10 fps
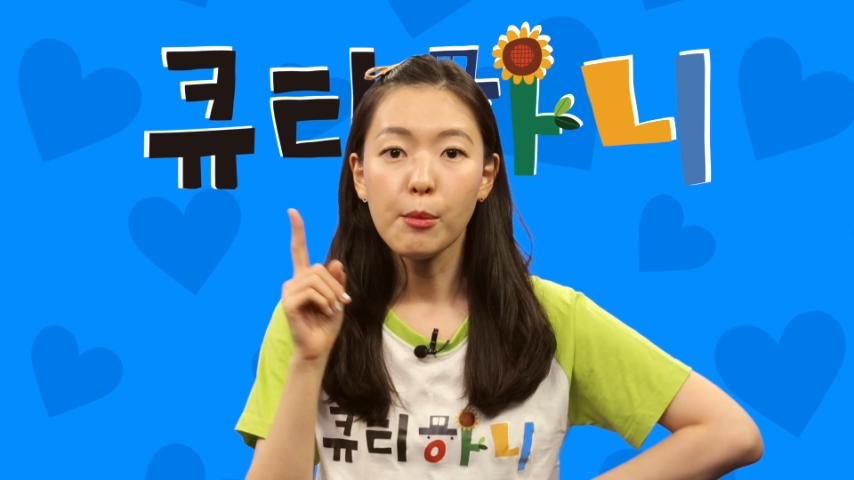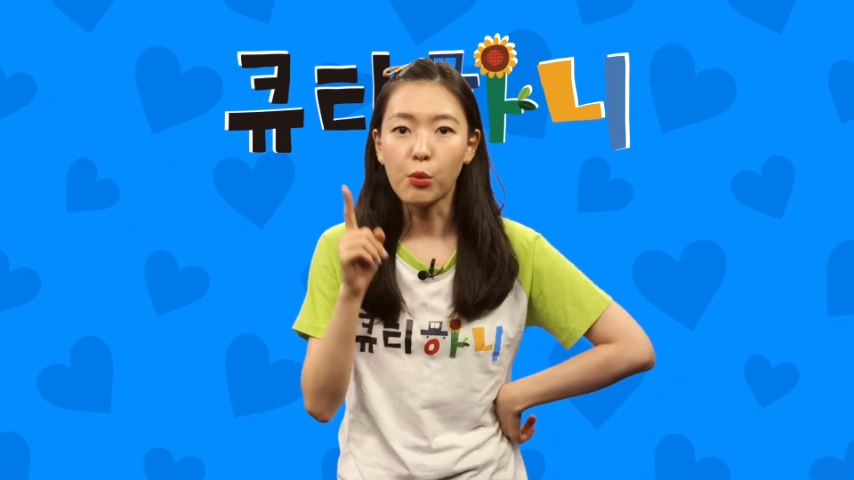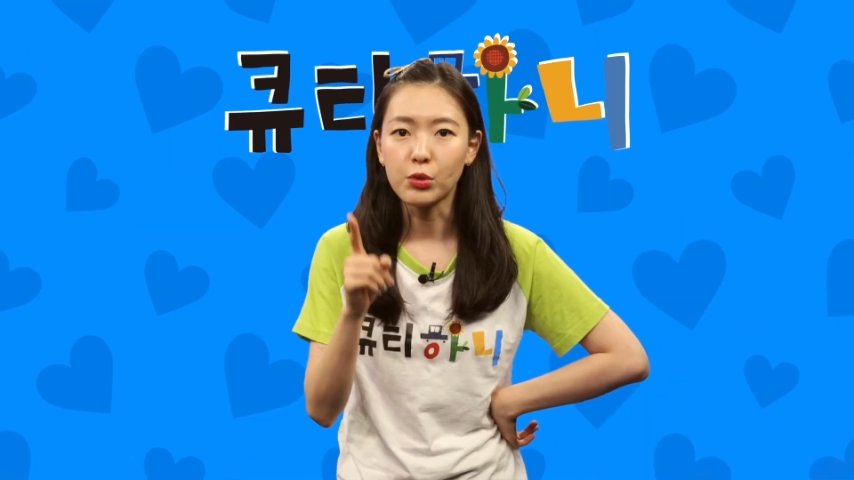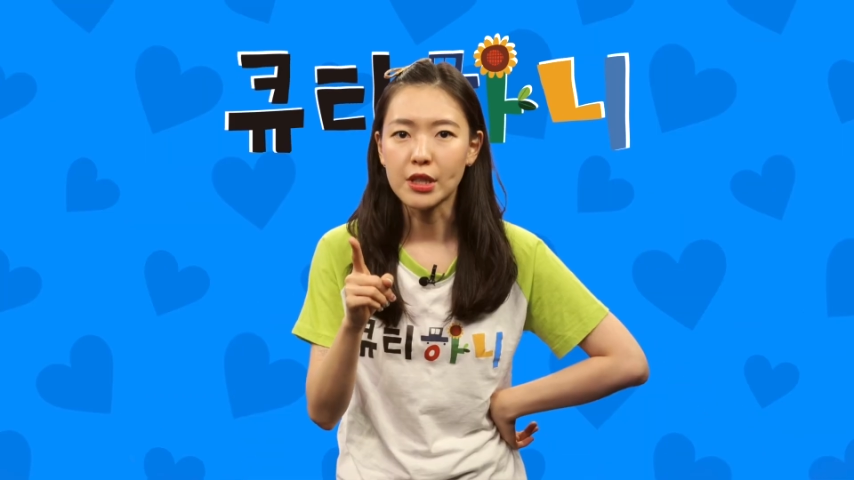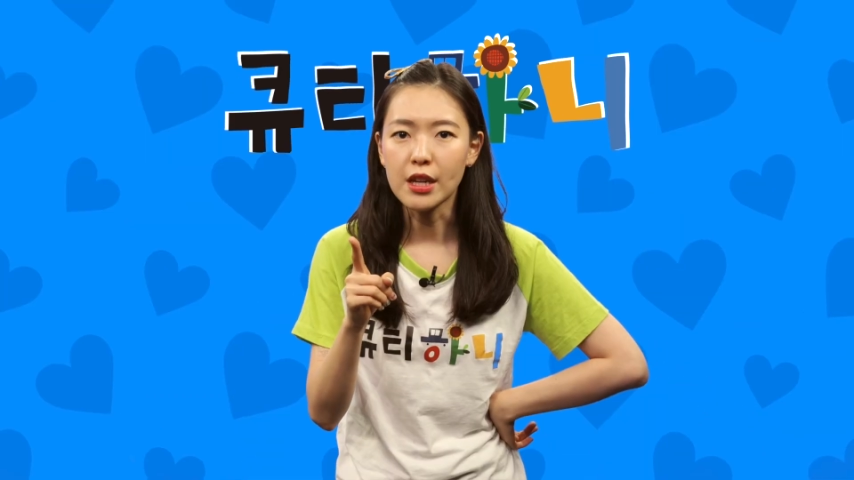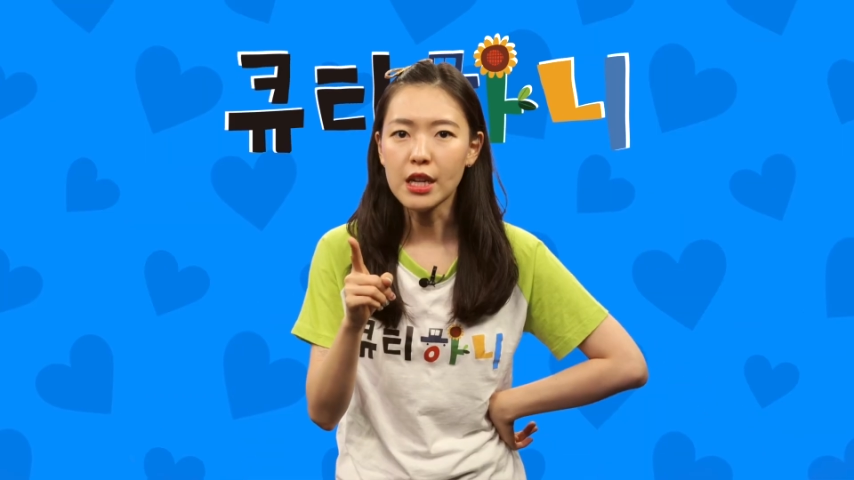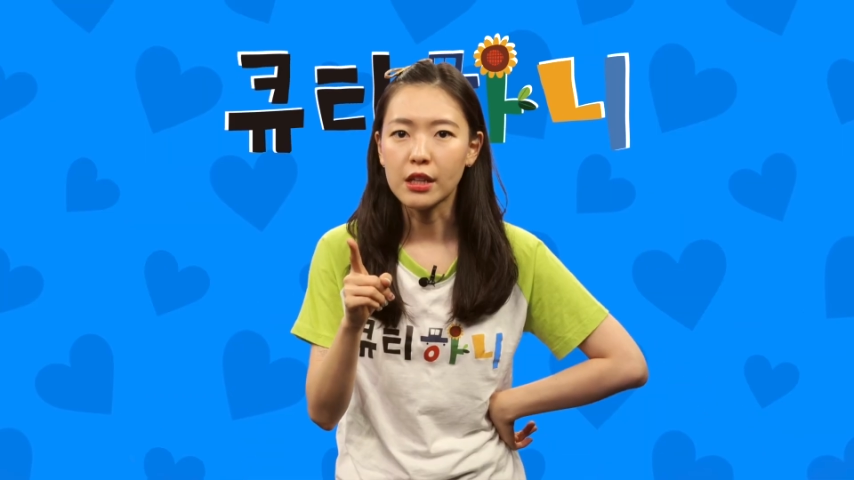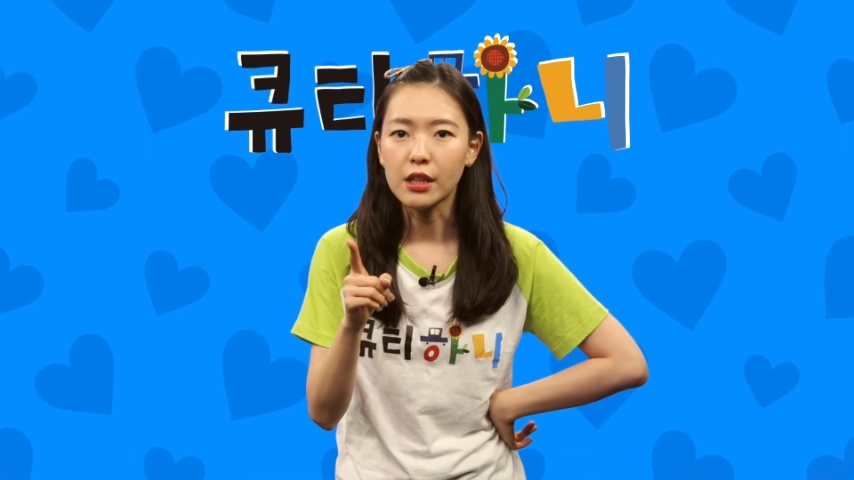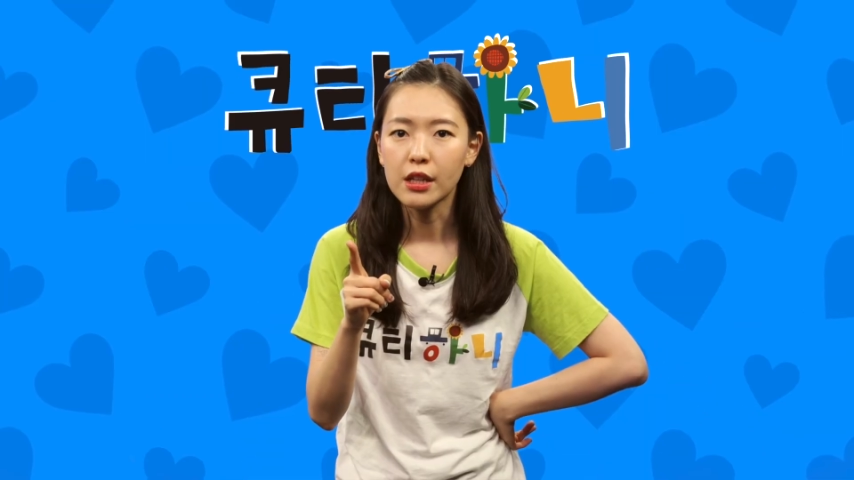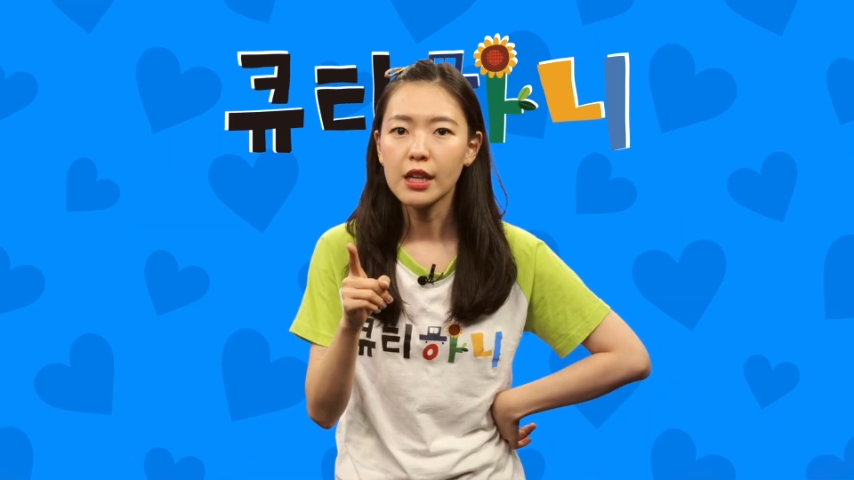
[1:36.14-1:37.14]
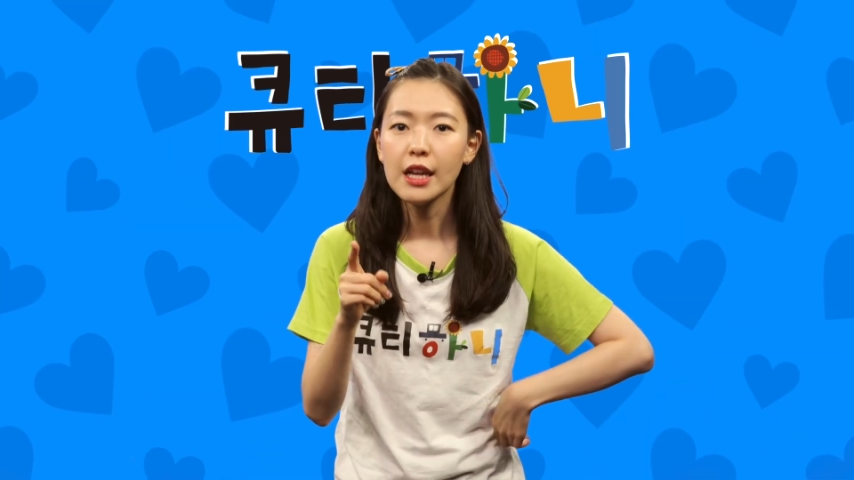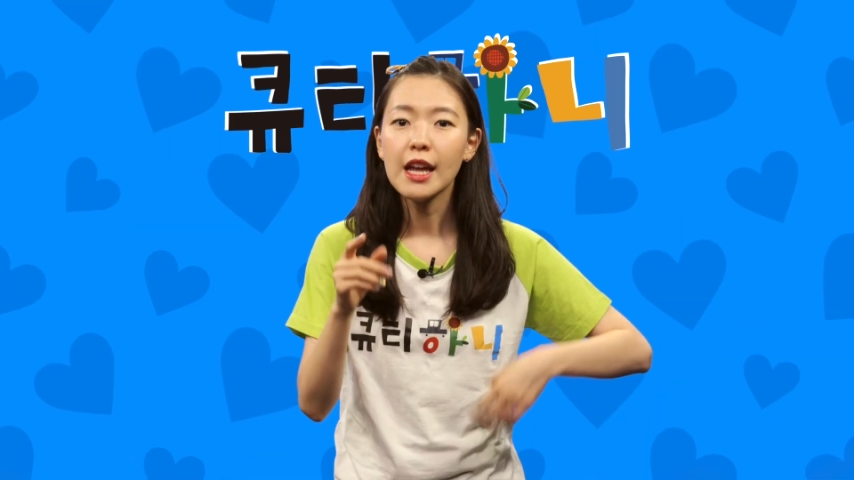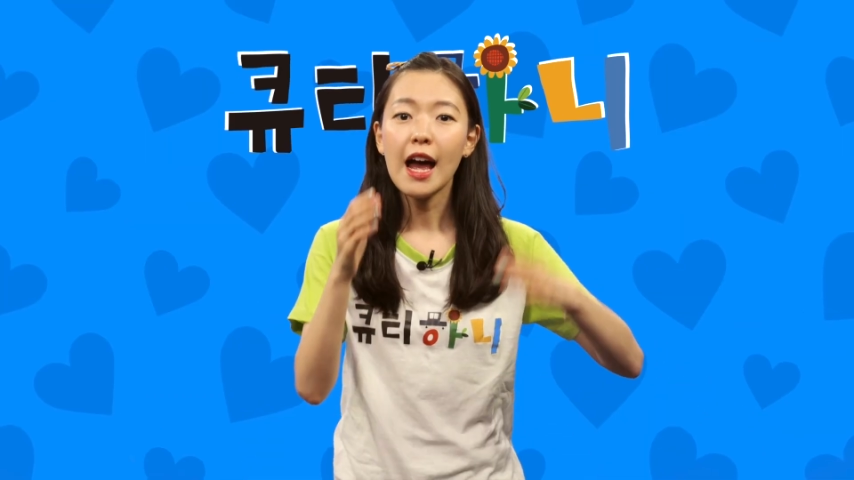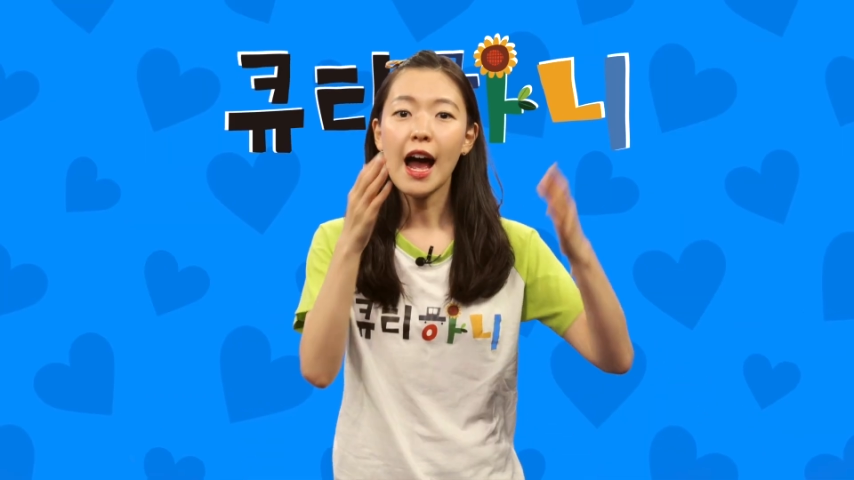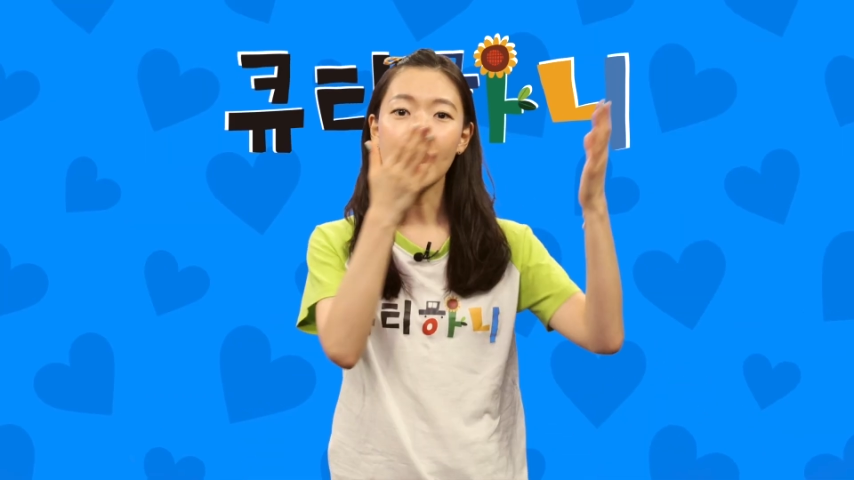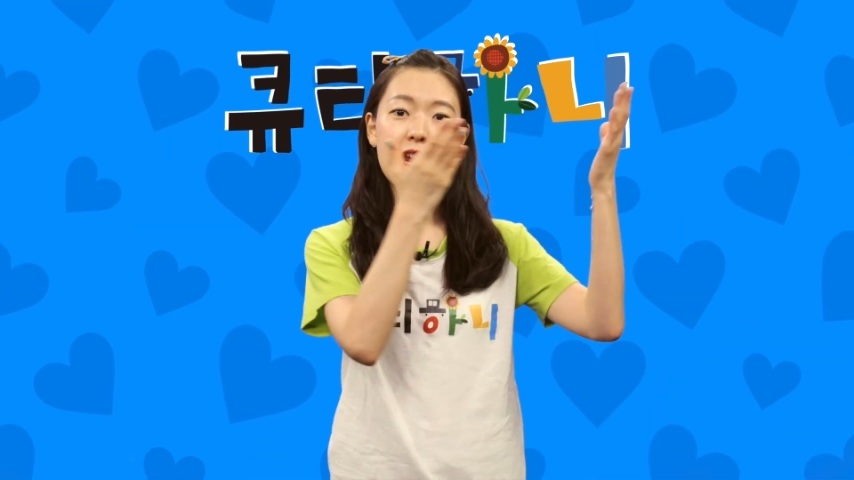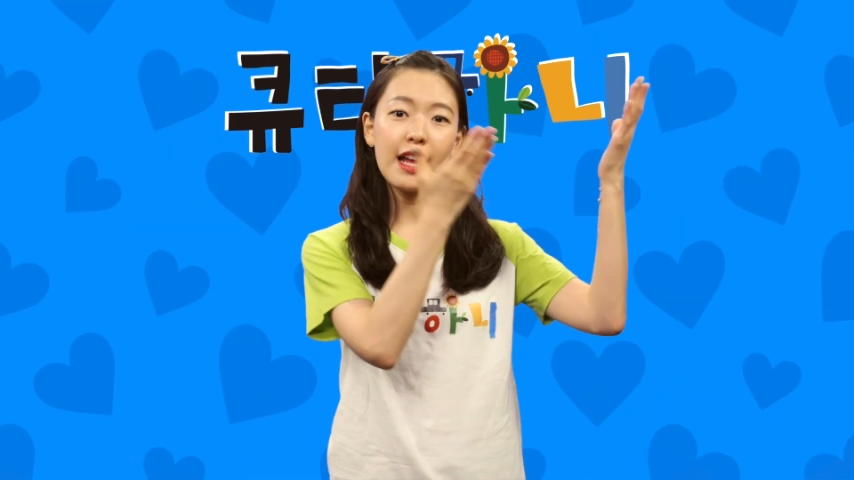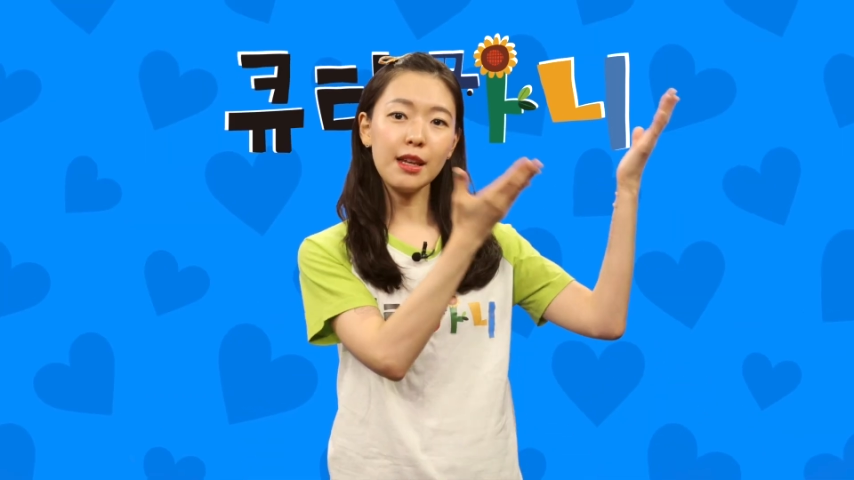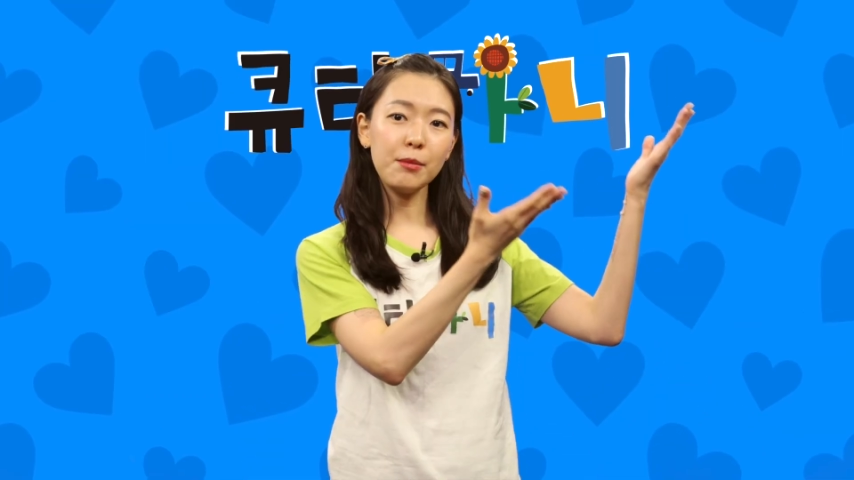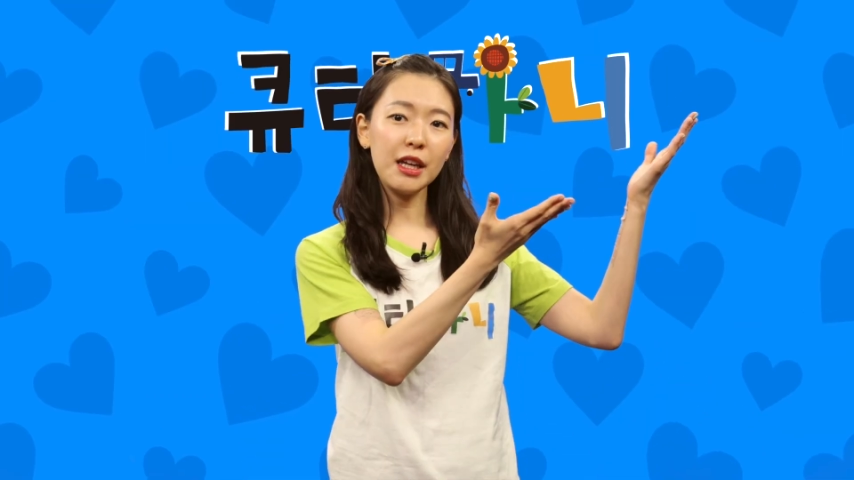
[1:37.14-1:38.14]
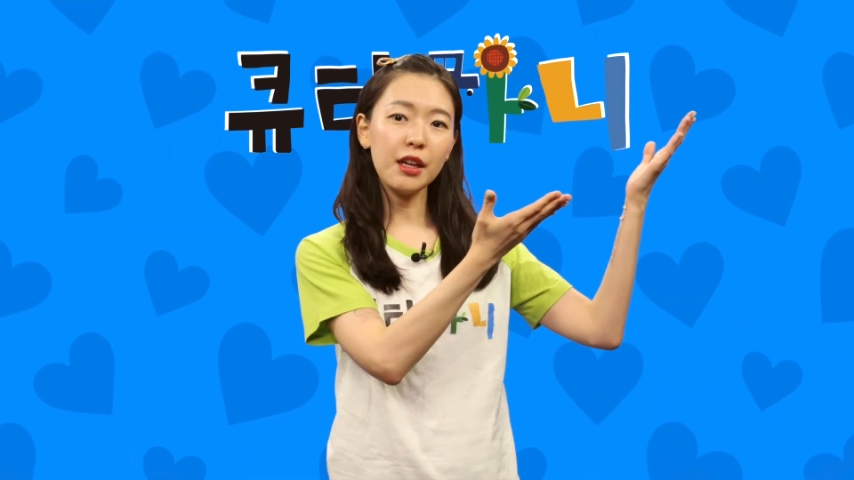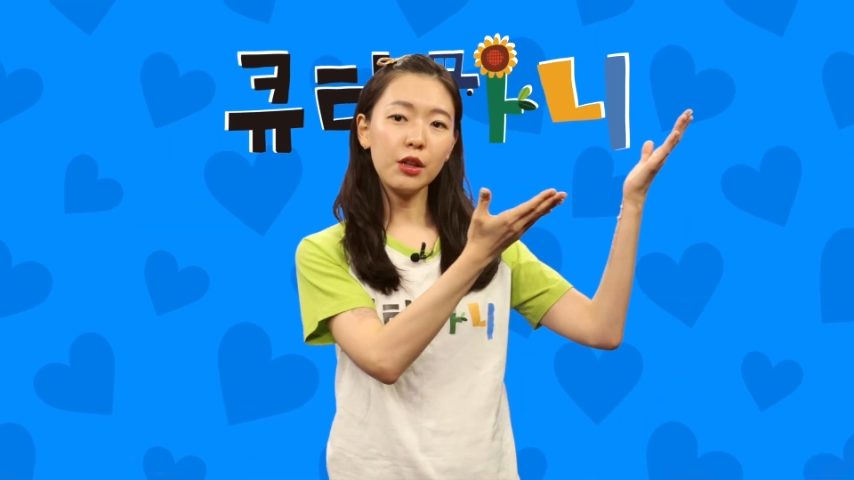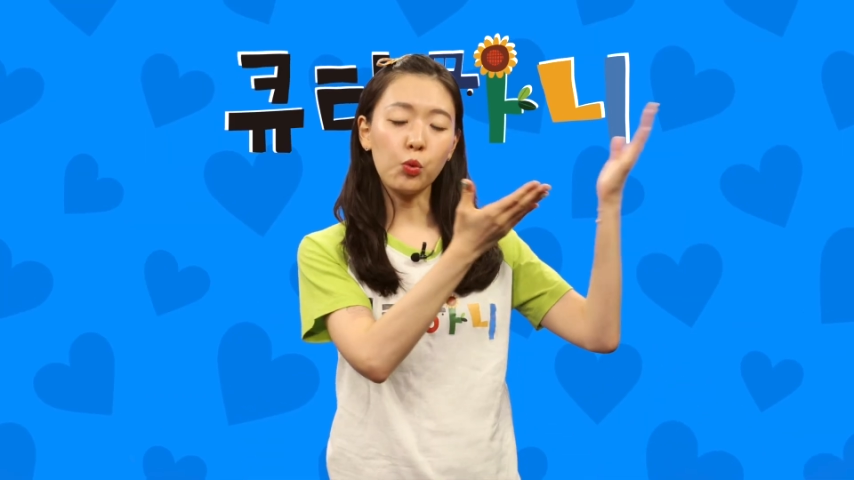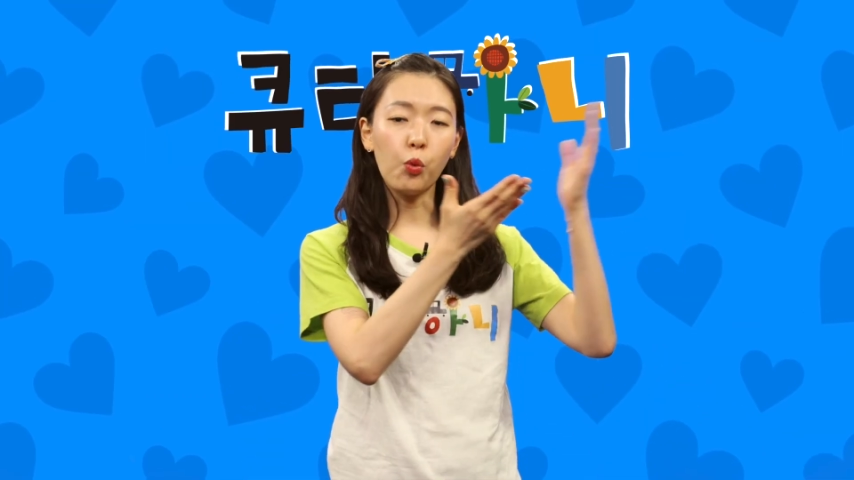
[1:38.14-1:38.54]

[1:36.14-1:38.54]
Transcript: 모세는 하나님이